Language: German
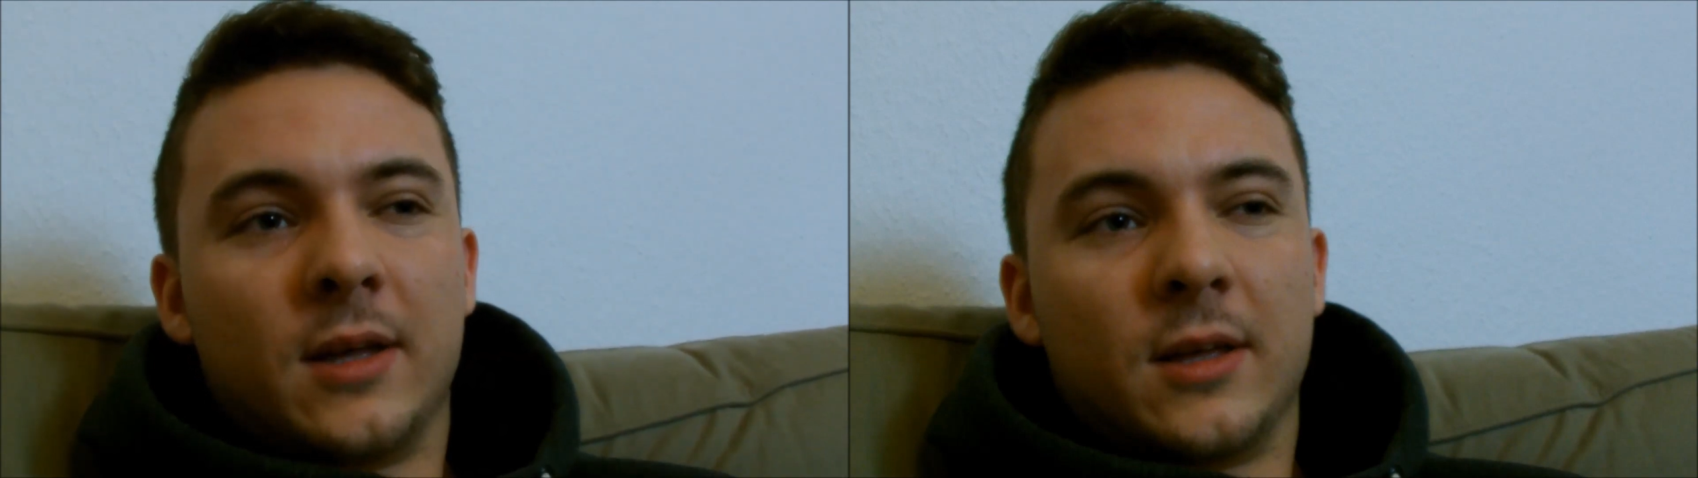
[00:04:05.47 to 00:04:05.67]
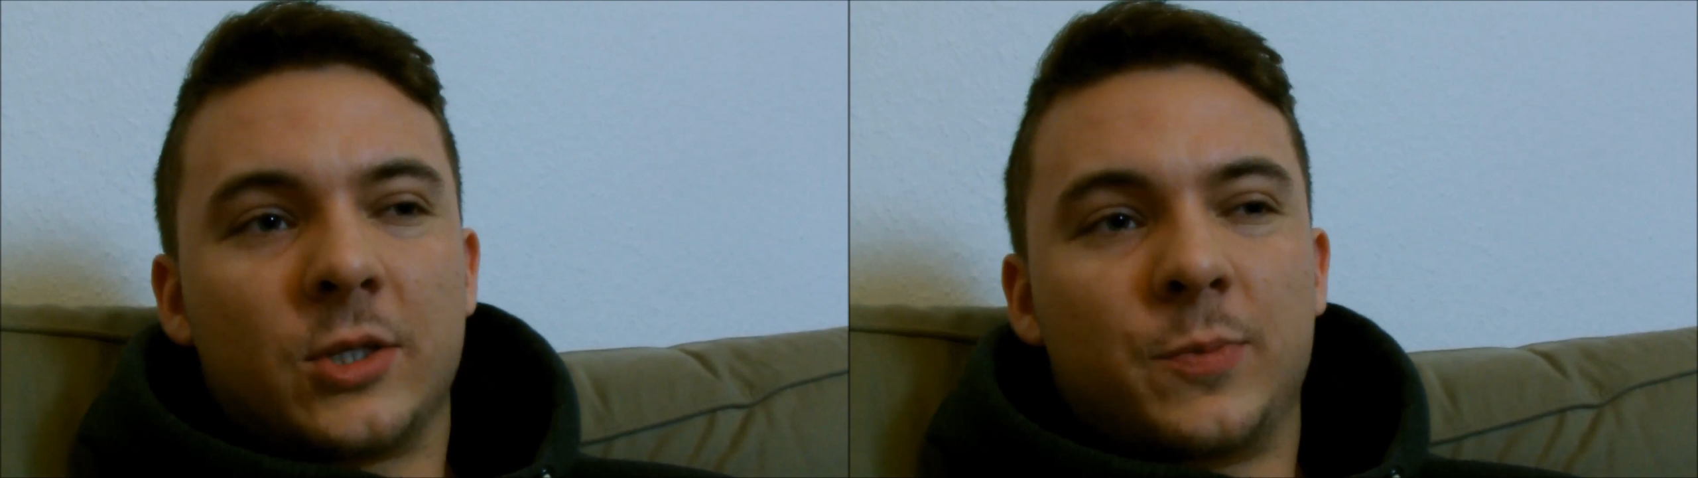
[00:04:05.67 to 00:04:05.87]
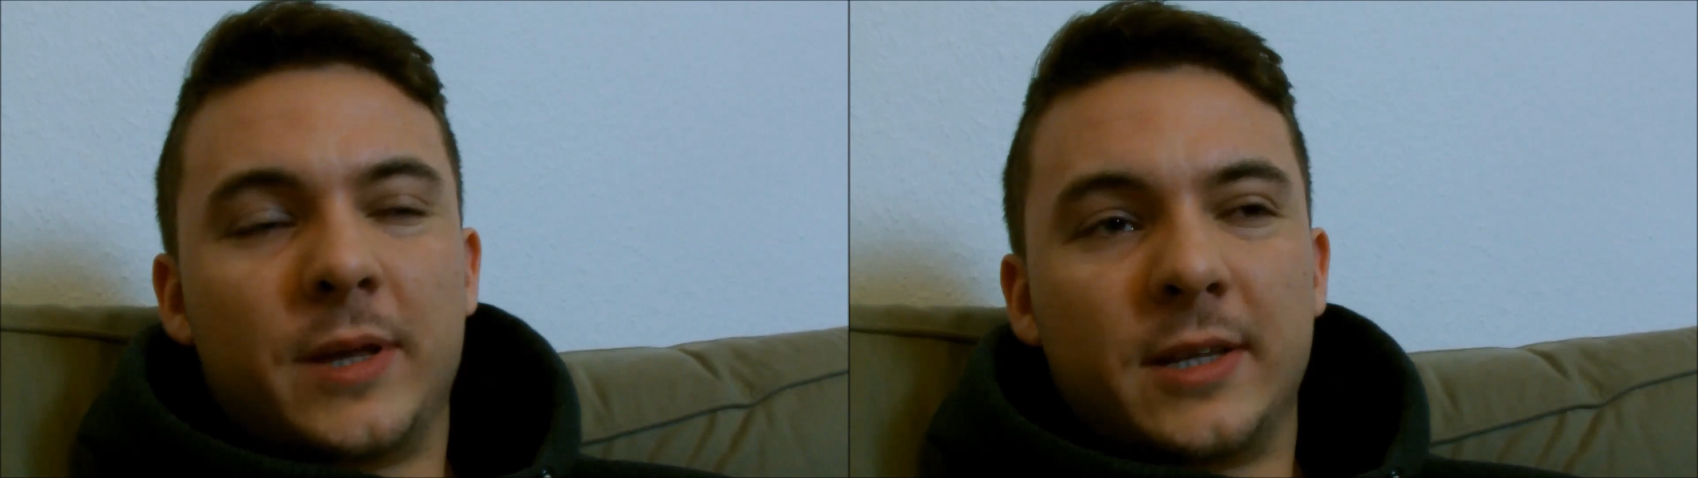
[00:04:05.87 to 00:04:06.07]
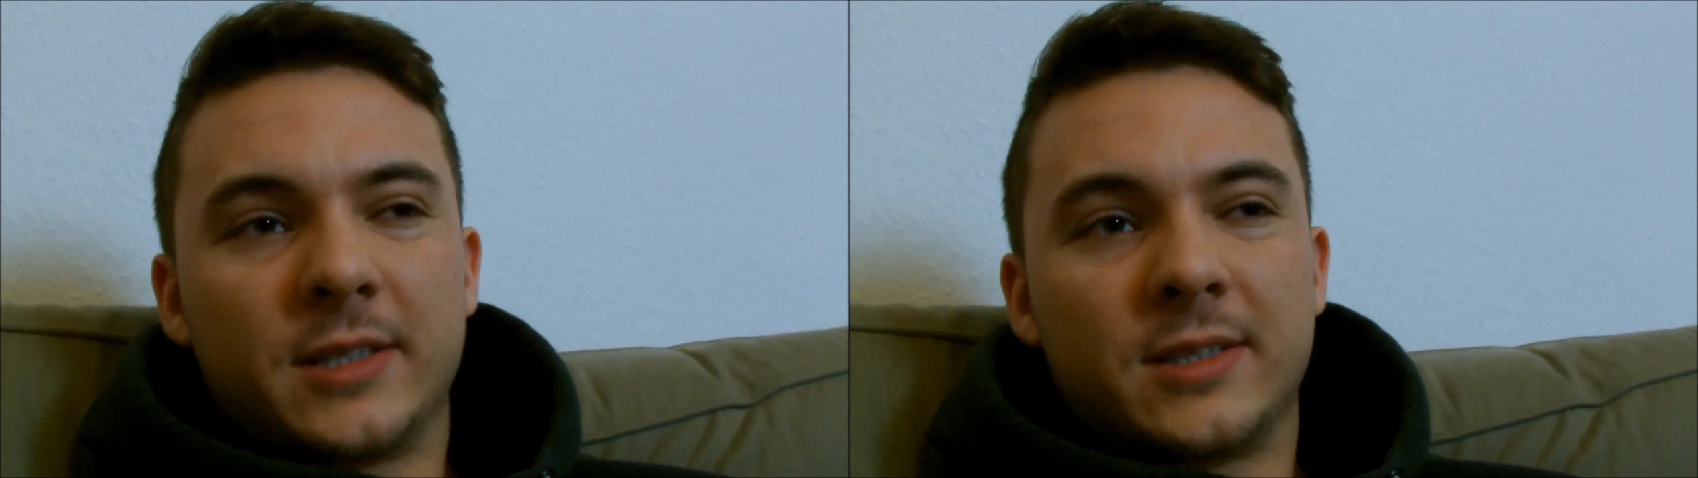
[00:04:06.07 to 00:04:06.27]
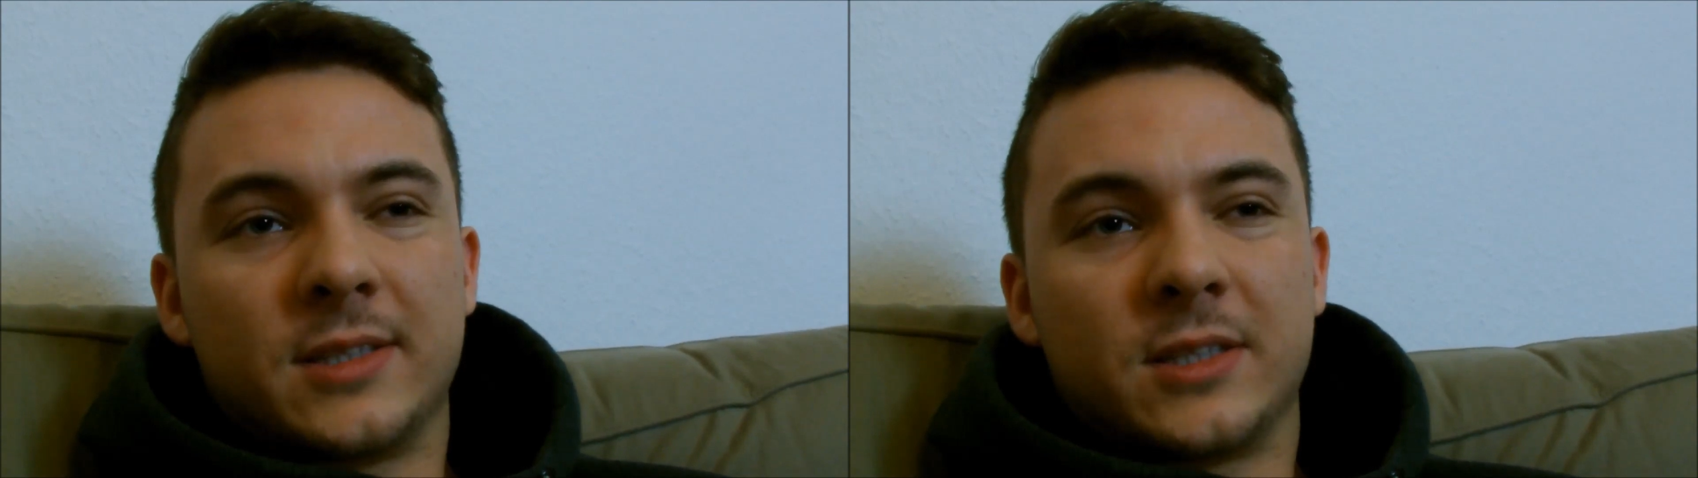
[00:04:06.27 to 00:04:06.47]

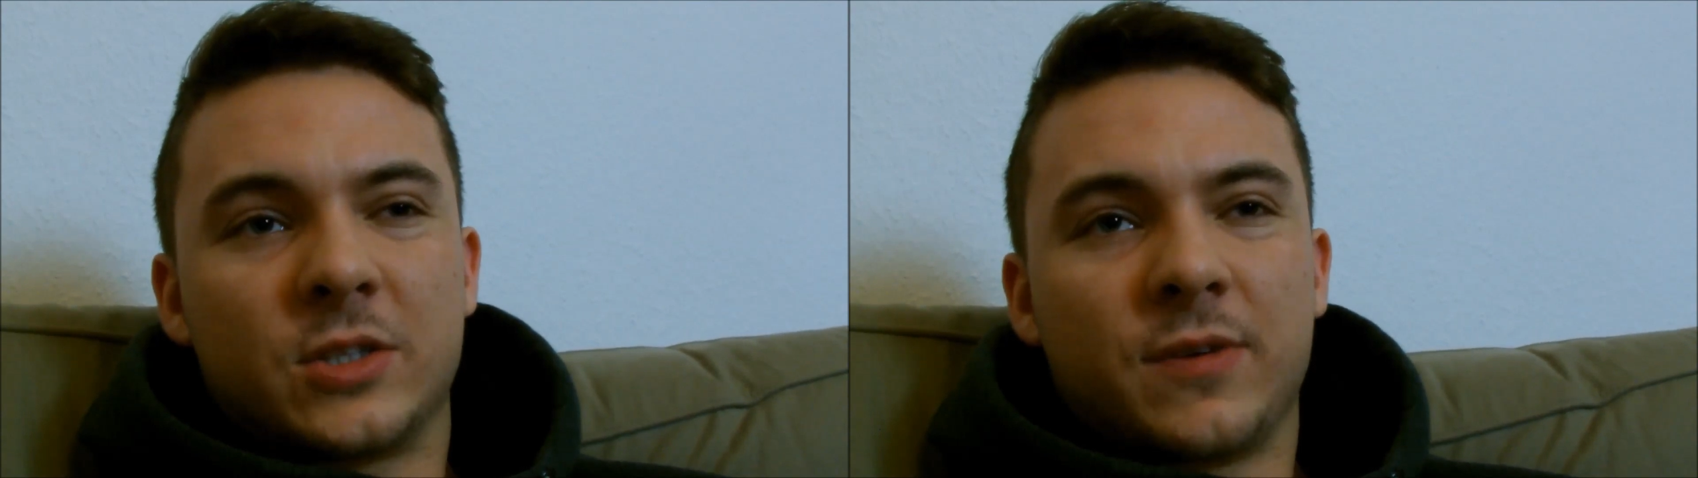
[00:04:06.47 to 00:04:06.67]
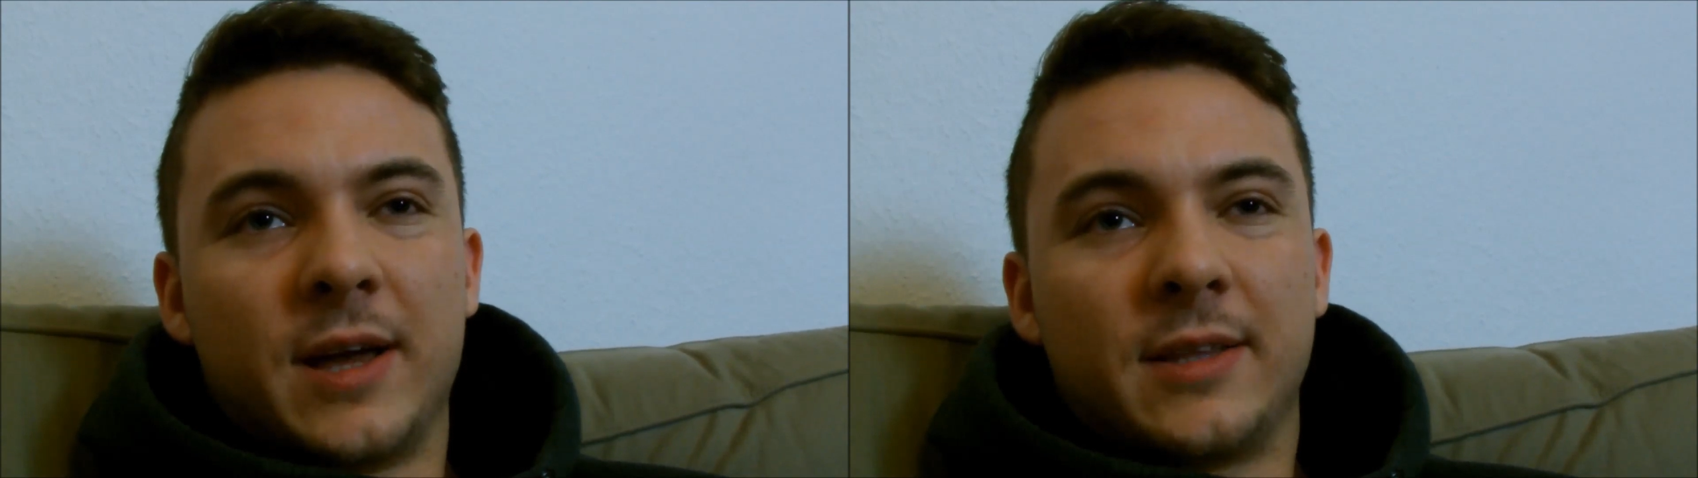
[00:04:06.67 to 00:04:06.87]
spätestens zwei,